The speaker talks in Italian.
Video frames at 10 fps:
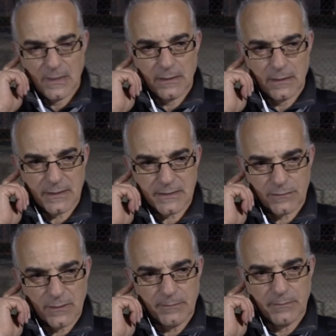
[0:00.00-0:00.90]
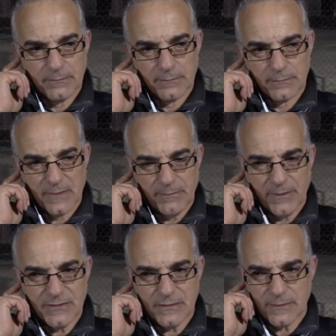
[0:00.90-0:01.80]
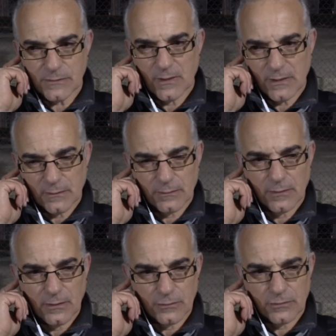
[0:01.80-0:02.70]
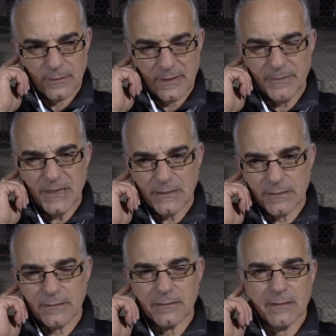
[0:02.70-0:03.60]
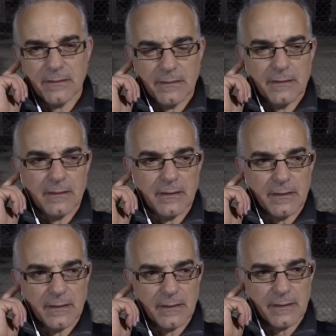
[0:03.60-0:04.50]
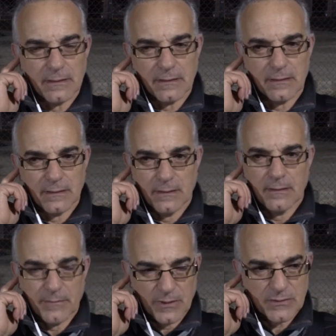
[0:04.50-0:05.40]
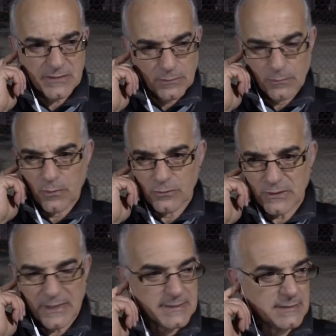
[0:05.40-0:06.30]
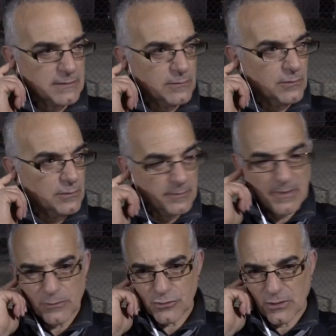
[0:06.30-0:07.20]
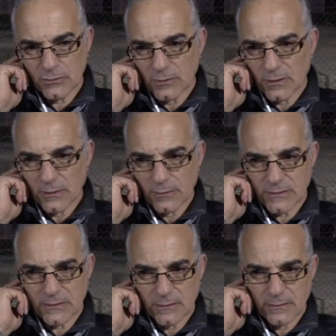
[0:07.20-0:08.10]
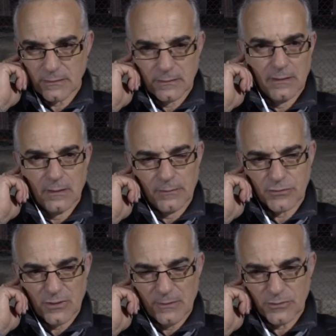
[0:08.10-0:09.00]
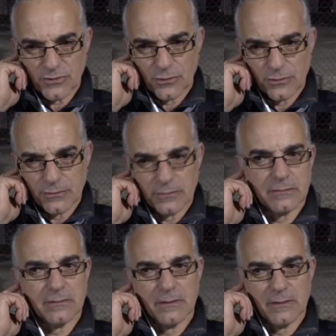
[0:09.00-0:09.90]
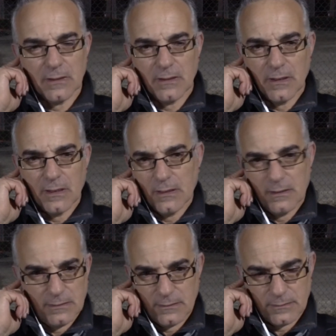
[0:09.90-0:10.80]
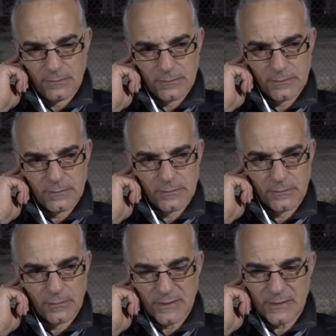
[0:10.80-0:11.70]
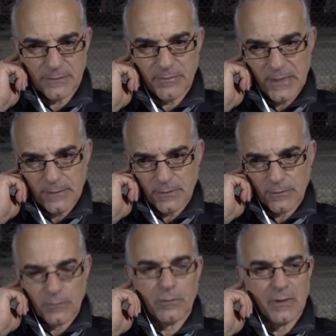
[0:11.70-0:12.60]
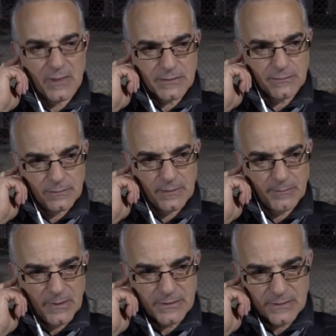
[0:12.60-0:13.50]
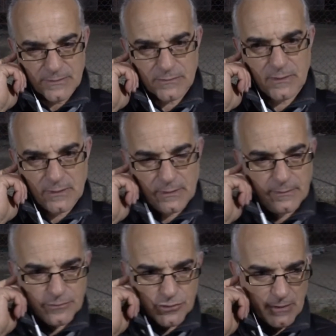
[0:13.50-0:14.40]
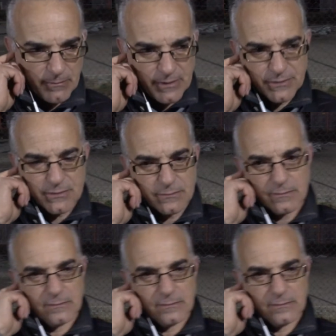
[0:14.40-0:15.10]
La Lazio è una, una bravissima squadra, hanno degli ottimi elementi, eh, per noi è stato un buon test, comunque non abbiamo giocato nelle nostre, come giochiamo di solito, non, non è andata bene per noi, comunque la Lazio è una bellissima squadra, gioca benissimo.